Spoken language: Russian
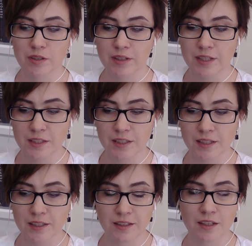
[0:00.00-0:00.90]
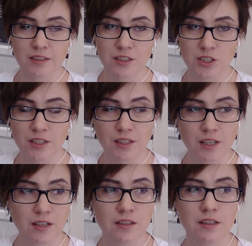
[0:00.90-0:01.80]
проявления, такие как
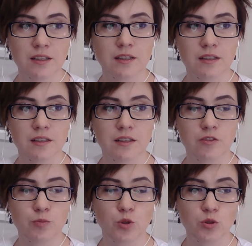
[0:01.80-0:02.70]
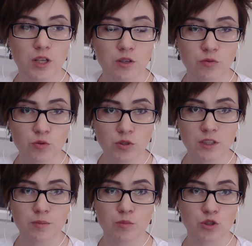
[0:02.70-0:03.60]
тошнота, а, вплоть до
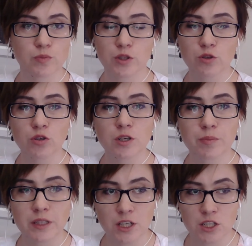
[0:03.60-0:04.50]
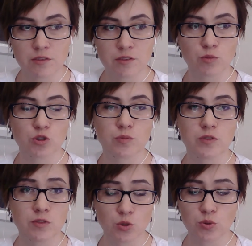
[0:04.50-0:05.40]
рвоты, может быть легкое поташнивание, может
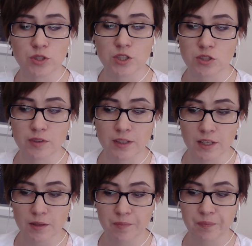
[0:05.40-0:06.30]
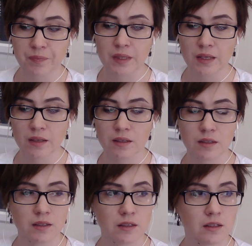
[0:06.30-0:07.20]
быть вздутие живота –
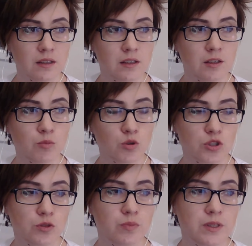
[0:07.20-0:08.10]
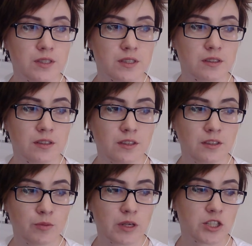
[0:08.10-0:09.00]
а, может быть э,
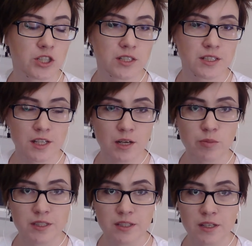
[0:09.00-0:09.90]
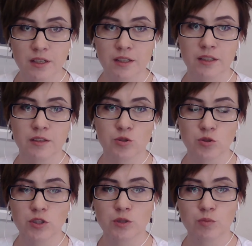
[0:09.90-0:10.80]
небольшая слабость. И
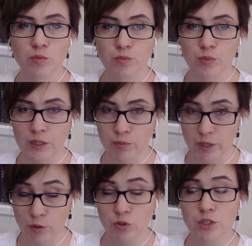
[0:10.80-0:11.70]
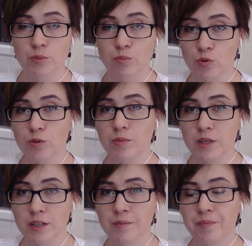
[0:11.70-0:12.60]
все это проходит по
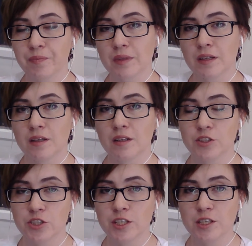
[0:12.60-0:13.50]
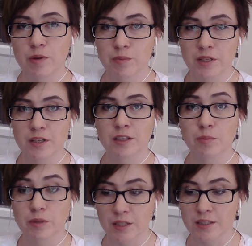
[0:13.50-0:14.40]
мере э, лечения, по мере
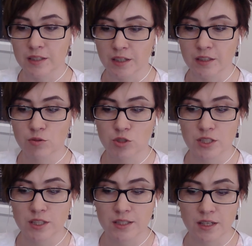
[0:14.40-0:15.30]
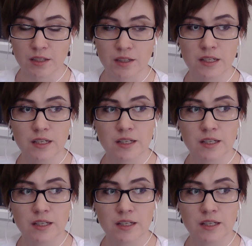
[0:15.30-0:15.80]
адаптации, как я уже сказала.